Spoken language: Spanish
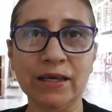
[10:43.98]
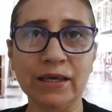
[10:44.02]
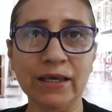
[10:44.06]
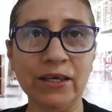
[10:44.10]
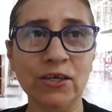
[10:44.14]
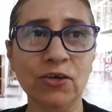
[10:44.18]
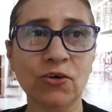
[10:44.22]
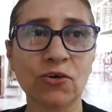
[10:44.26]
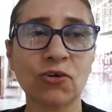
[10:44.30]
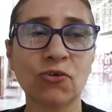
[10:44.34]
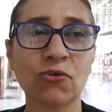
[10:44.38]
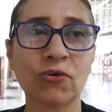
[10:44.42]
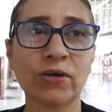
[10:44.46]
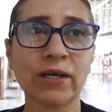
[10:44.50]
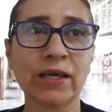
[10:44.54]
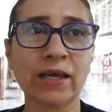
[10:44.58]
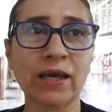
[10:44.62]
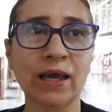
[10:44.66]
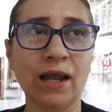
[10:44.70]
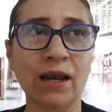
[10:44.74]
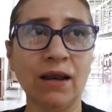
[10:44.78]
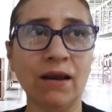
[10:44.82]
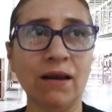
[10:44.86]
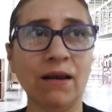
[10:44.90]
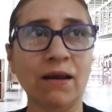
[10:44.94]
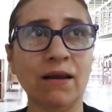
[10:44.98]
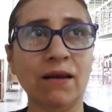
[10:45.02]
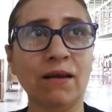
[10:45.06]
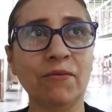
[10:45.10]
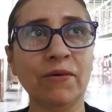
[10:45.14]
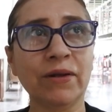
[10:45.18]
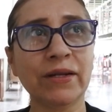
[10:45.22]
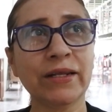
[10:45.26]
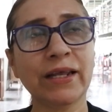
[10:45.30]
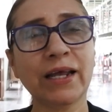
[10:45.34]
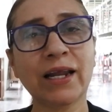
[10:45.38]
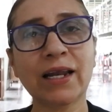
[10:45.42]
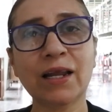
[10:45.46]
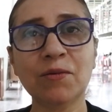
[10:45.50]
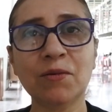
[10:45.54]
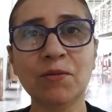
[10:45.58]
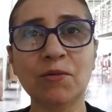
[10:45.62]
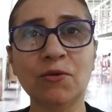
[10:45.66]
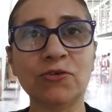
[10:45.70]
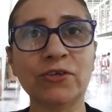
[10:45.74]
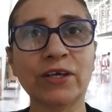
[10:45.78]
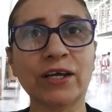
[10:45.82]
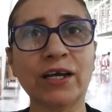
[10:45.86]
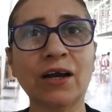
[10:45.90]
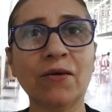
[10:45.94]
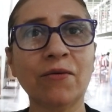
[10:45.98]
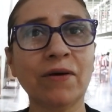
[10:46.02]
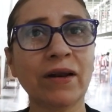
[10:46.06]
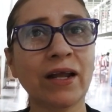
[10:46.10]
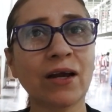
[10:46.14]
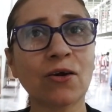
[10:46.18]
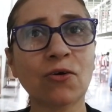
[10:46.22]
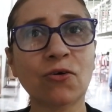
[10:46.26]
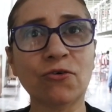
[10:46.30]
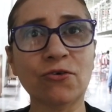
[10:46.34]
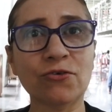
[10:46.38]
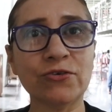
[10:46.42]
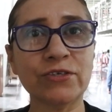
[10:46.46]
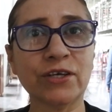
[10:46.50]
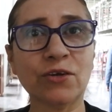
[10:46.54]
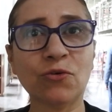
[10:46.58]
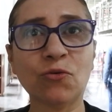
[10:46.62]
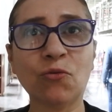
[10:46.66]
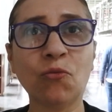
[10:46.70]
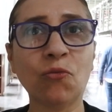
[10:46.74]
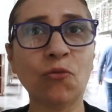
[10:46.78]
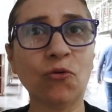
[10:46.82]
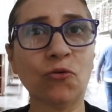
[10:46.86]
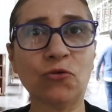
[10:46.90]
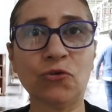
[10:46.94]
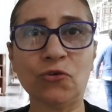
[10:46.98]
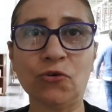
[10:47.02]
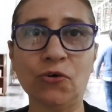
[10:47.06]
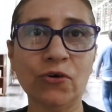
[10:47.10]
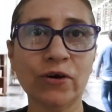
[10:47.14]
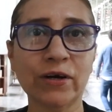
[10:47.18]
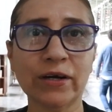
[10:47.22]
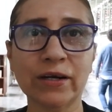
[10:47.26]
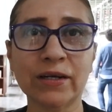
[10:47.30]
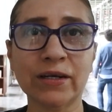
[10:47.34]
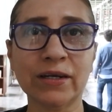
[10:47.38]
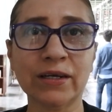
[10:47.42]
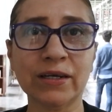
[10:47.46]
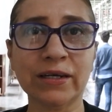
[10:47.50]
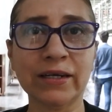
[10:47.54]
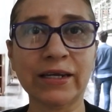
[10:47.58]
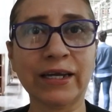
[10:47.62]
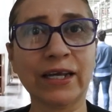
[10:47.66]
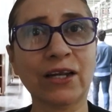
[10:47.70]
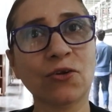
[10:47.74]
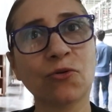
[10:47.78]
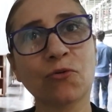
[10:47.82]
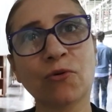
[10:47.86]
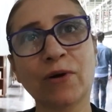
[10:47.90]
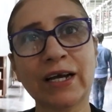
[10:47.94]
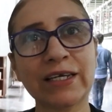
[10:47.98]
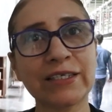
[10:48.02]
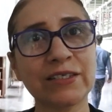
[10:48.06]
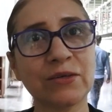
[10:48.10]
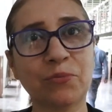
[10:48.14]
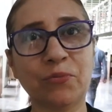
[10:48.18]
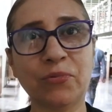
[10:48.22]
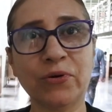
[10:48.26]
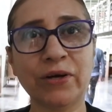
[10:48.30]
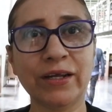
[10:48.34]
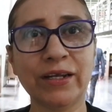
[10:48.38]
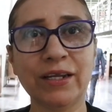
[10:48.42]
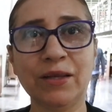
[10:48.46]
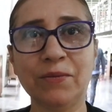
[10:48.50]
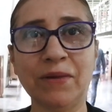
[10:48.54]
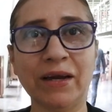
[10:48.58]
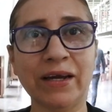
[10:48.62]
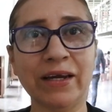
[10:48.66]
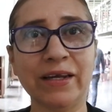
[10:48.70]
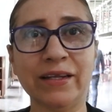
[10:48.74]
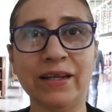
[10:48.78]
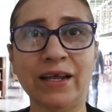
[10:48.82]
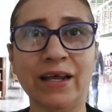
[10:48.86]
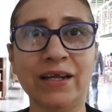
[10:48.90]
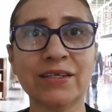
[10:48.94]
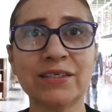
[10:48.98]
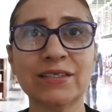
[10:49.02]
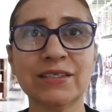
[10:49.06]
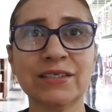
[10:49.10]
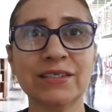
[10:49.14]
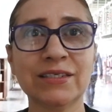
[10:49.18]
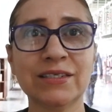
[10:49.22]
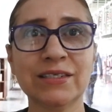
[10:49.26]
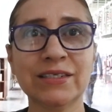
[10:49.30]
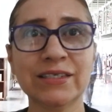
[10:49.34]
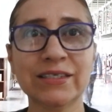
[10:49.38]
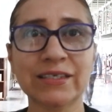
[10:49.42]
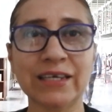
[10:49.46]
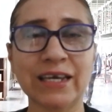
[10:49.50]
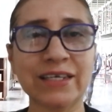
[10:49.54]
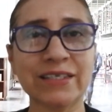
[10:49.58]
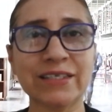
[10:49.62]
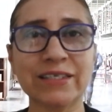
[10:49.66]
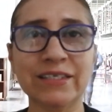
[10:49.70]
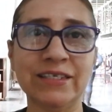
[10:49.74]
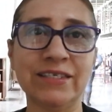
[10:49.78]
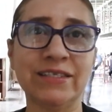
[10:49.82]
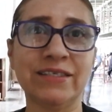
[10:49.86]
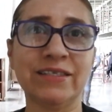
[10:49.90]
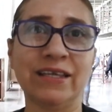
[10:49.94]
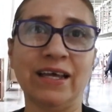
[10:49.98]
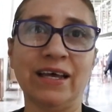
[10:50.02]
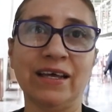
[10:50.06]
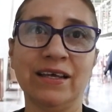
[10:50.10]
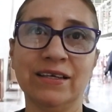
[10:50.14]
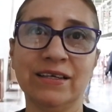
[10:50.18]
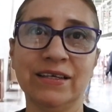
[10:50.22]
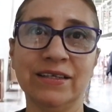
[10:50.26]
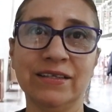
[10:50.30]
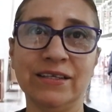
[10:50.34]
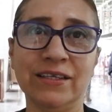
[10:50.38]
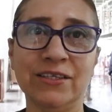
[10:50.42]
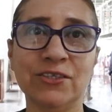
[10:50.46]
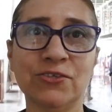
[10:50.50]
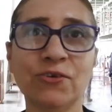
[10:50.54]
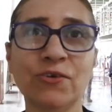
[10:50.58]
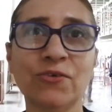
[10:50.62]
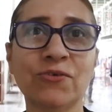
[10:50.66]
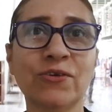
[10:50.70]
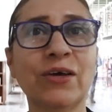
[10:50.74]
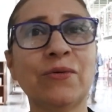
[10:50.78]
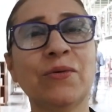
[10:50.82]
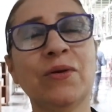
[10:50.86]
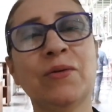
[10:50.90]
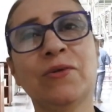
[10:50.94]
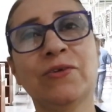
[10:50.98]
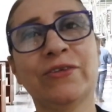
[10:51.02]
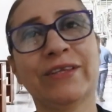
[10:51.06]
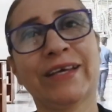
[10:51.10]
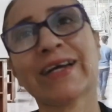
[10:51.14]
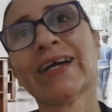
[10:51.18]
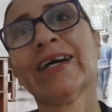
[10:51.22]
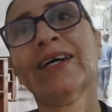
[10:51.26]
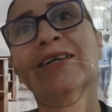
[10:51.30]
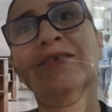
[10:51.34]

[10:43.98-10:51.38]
Y yo creo que al venir a la biblioteca van a conocer un mundo que nunca se pueden imaginar que exista dentro de una biblioteca